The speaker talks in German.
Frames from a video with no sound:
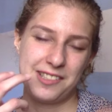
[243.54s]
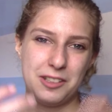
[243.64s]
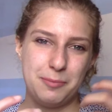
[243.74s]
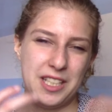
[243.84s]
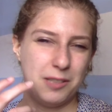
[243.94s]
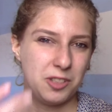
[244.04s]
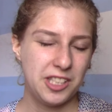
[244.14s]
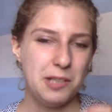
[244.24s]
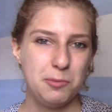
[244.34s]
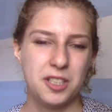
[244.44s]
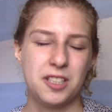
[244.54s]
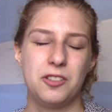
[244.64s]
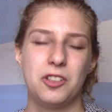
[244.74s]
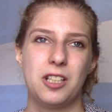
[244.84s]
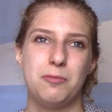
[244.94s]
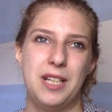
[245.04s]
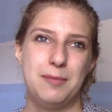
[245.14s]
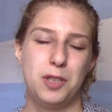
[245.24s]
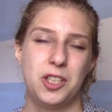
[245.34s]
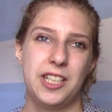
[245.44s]
so in meiner Musik bin oder in meinem
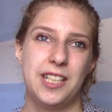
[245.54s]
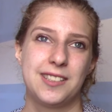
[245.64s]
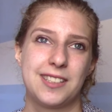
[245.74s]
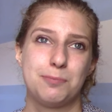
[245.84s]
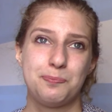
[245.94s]
Podcast